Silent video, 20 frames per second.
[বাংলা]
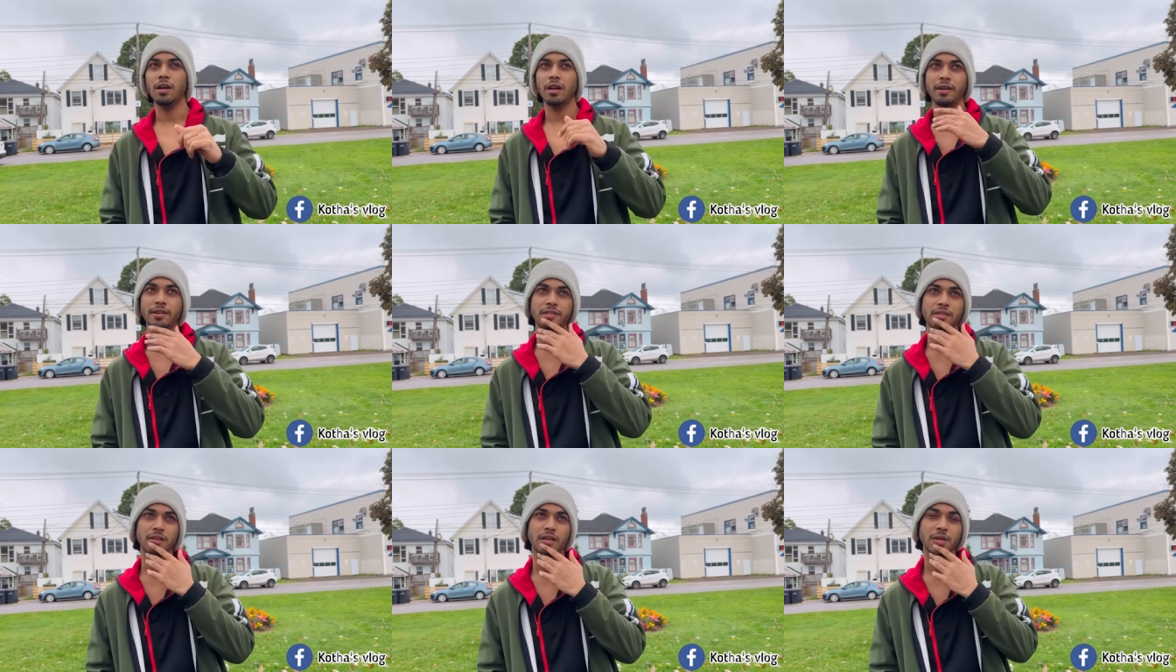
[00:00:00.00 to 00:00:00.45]

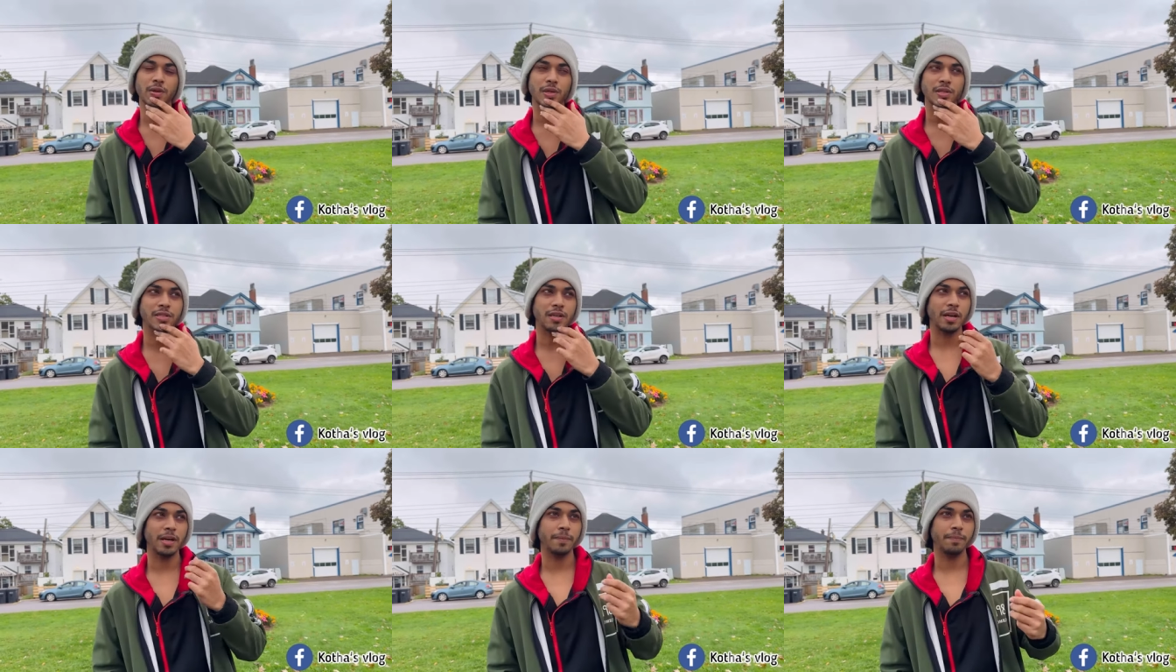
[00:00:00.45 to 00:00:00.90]
ইটস ইট ওয়াজ
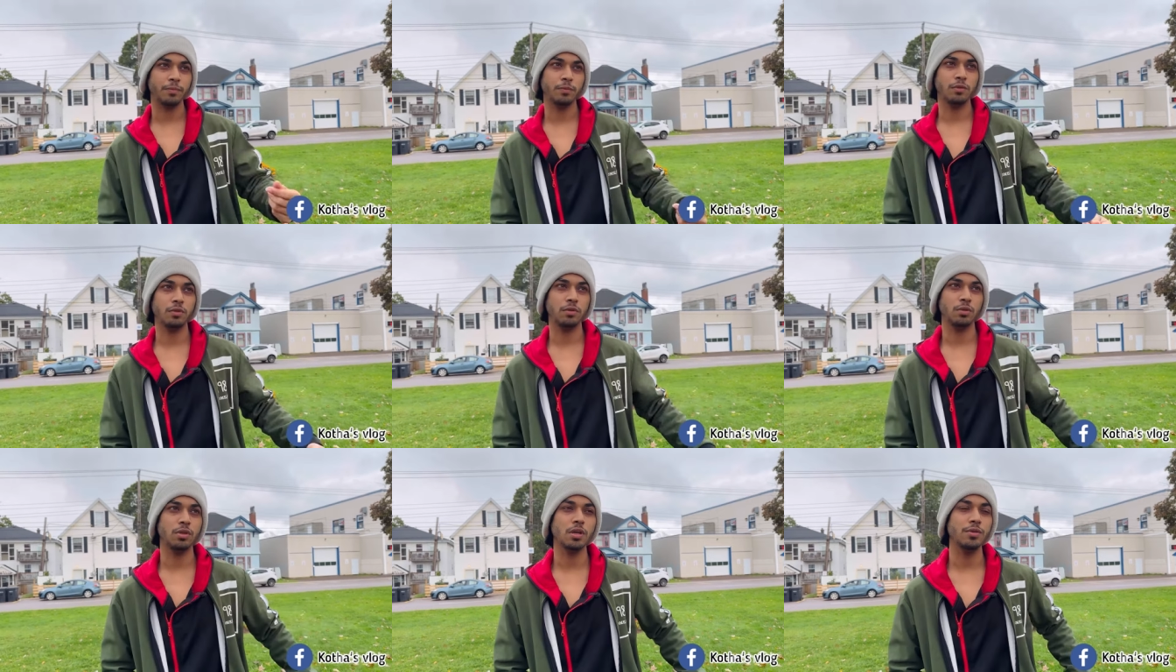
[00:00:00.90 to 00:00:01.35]

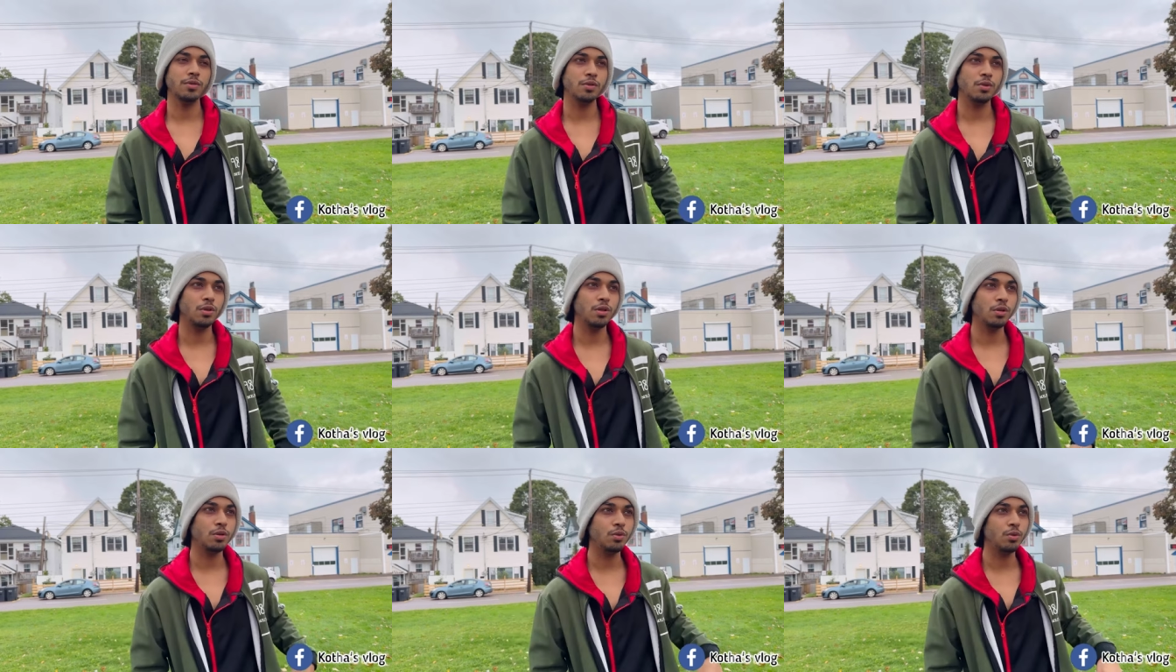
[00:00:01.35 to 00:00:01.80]
টু থাউজেন্ড
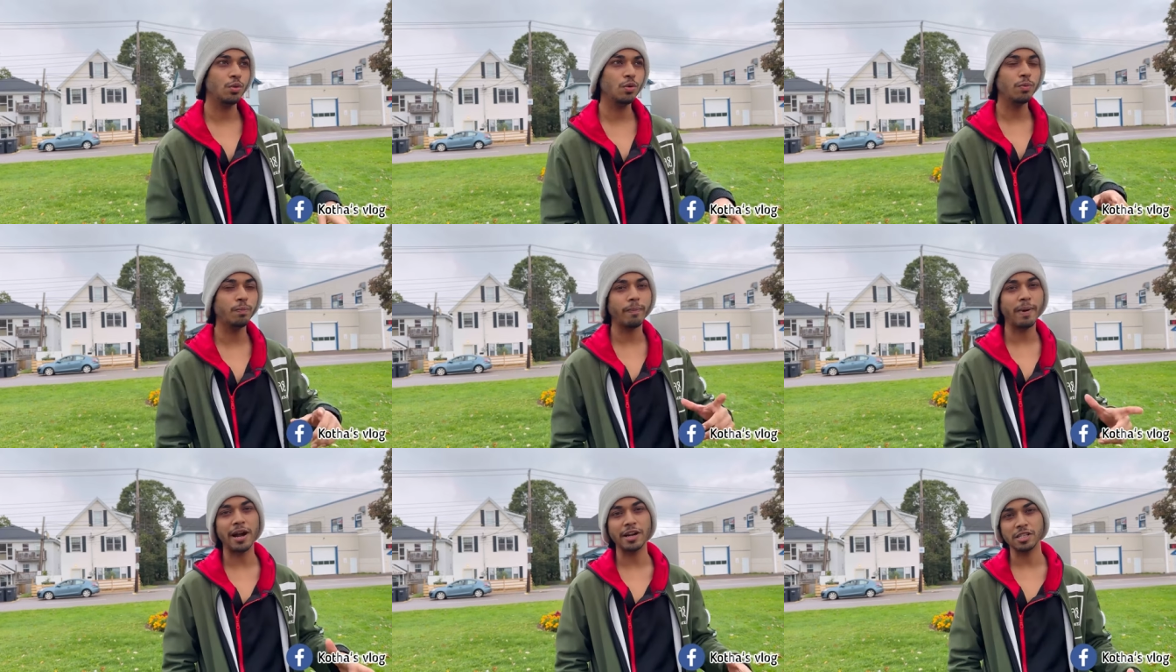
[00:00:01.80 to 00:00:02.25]
টোয়েন্টি টু
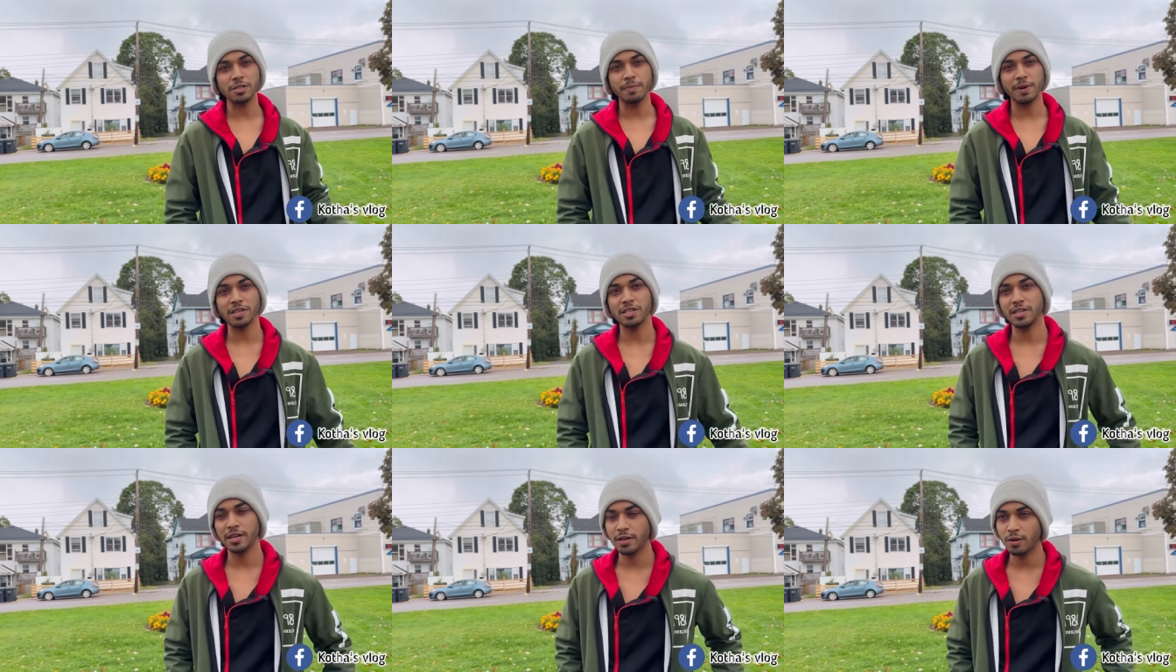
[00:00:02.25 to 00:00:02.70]
মার্চ
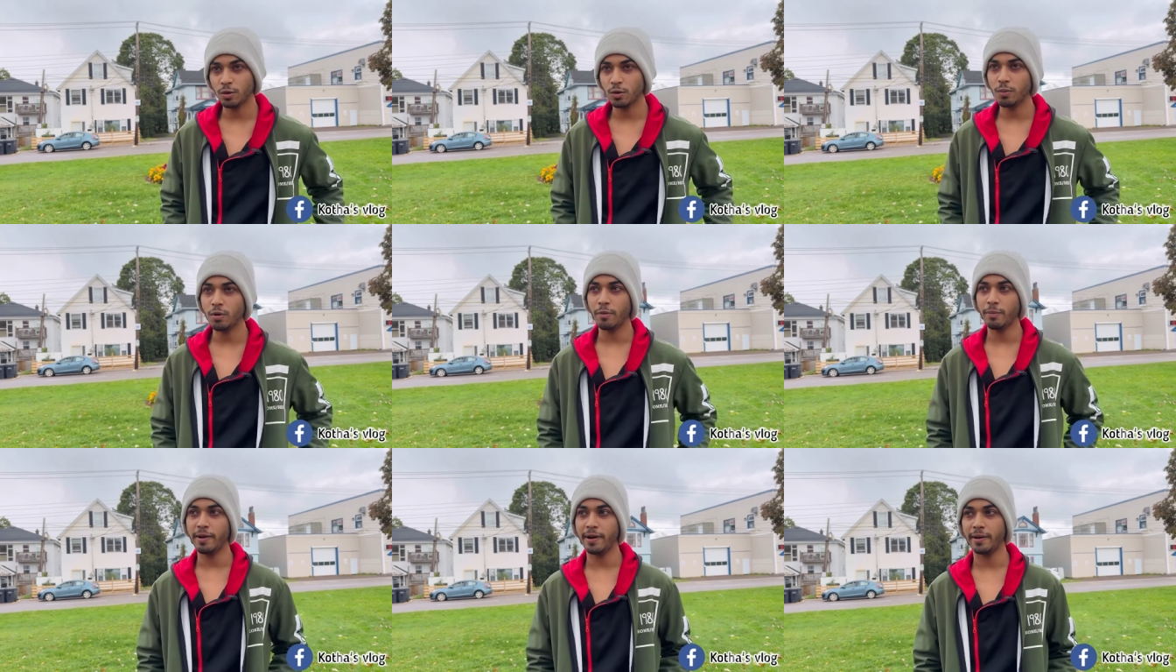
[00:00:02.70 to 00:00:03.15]
মাসে এরকম
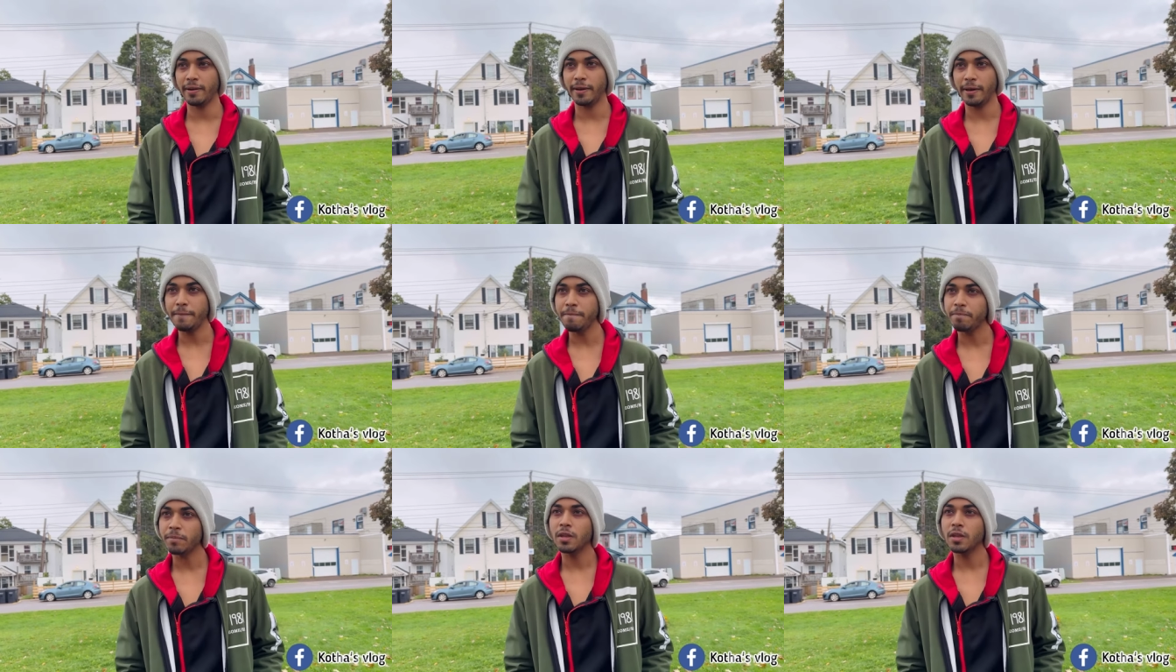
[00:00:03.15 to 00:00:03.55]
হবে আর কি